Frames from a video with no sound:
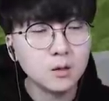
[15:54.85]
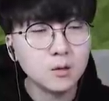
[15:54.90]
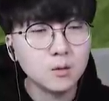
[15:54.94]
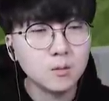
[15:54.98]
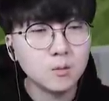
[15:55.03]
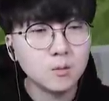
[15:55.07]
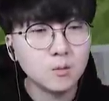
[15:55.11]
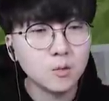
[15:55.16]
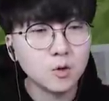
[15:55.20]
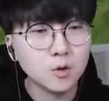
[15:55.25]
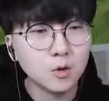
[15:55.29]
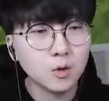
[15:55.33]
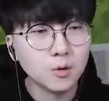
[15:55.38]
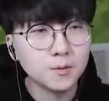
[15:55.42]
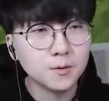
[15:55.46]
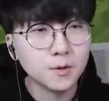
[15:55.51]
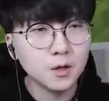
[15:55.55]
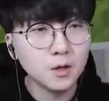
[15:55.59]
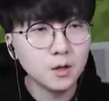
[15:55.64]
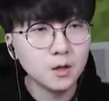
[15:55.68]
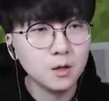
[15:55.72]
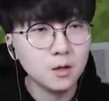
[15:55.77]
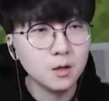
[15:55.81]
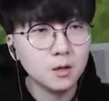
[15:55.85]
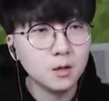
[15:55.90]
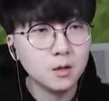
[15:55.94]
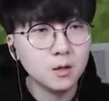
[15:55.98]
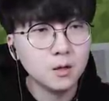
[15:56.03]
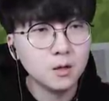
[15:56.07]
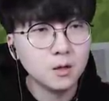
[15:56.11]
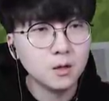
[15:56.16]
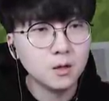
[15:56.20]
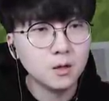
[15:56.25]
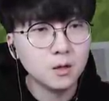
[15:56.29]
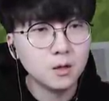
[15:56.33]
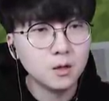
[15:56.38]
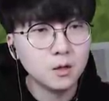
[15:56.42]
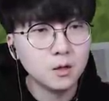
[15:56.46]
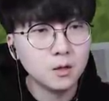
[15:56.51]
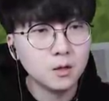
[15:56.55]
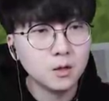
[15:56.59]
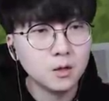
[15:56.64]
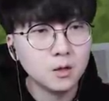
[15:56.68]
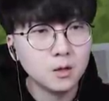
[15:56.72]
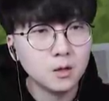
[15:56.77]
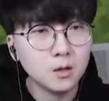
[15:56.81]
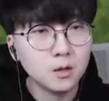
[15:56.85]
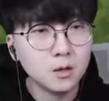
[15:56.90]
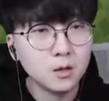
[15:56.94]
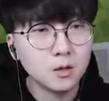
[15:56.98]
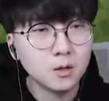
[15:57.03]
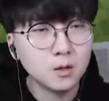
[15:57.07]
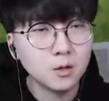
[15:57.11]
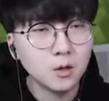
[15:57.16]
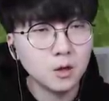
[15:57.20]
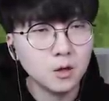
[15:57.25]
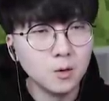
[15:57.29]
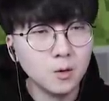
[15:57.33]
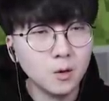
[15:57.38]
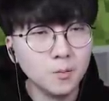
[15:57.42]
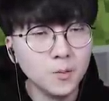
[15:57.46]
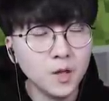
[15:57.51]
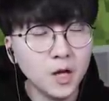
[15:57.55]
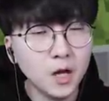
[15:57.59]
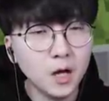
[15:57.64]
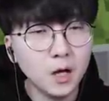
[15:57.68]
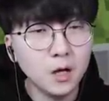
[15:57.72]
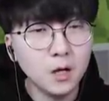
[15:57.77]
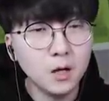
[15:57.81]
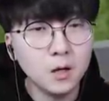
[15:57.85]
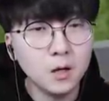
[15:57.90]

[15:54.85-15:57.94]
뭐더 없어? 너는 없나?